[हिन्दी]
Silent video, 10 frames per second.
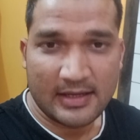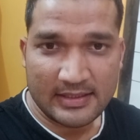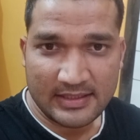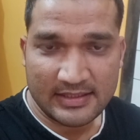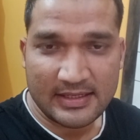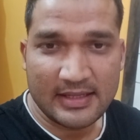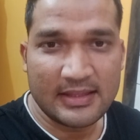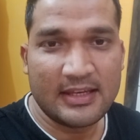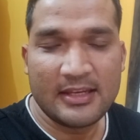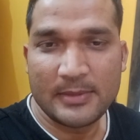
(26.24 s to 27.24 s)
आज किसान
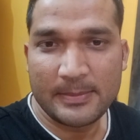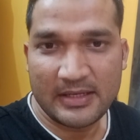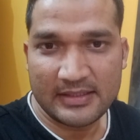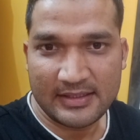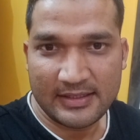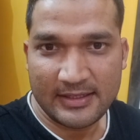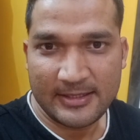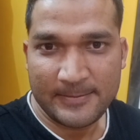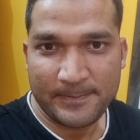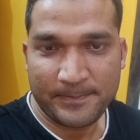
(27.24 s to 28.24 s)
दिल्ली में परेशान है
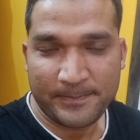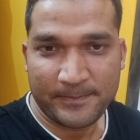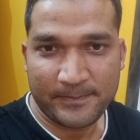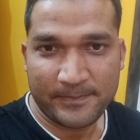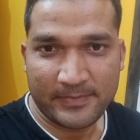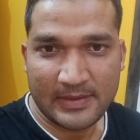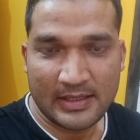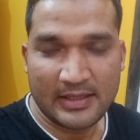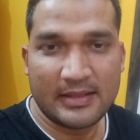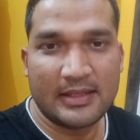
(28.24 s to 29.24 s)

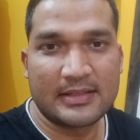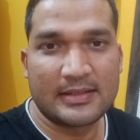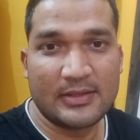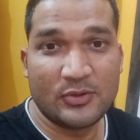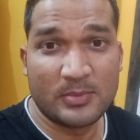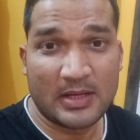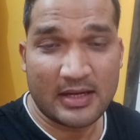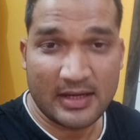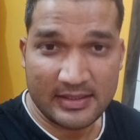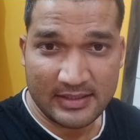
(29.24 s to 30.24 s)
देश का युवा
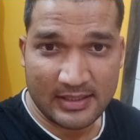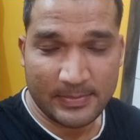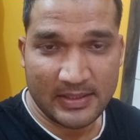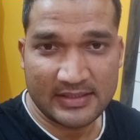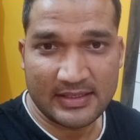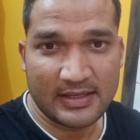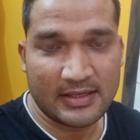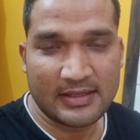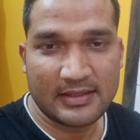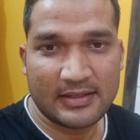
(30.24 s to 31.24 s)
हर जगह परेशान
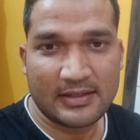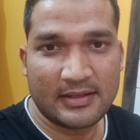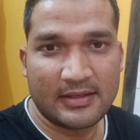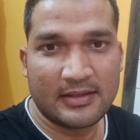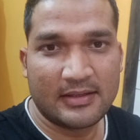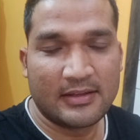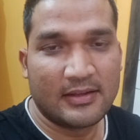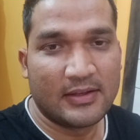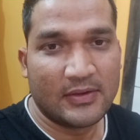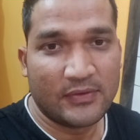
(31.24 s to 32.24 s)
है
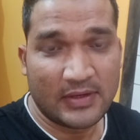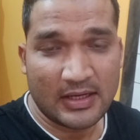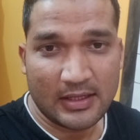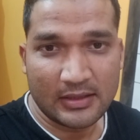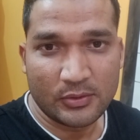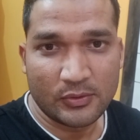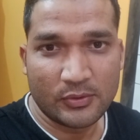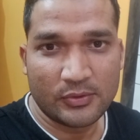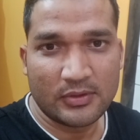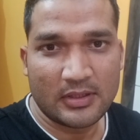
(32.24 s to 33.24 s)
फिलहाल तो
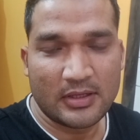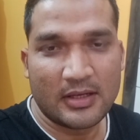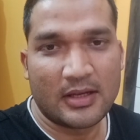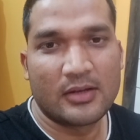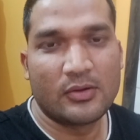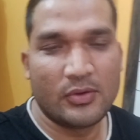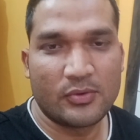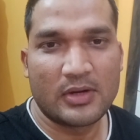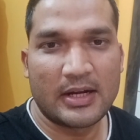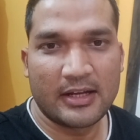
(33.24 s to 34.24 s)
लखनऊ
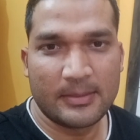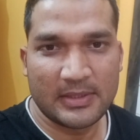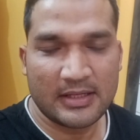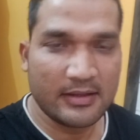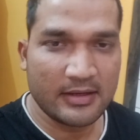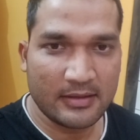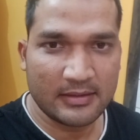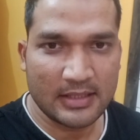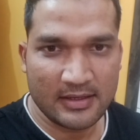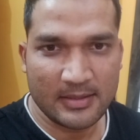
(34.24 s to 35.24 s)
इको गार्डन में
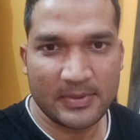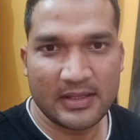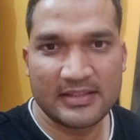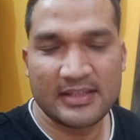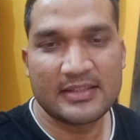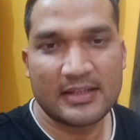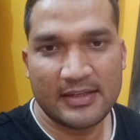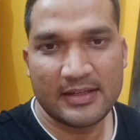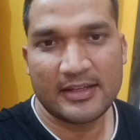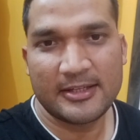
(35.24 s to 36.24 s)
धरना प्रदर्शन चल ही
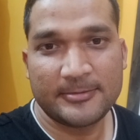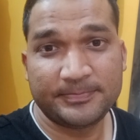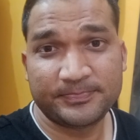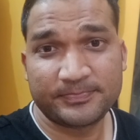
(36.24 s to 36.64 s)
रहा है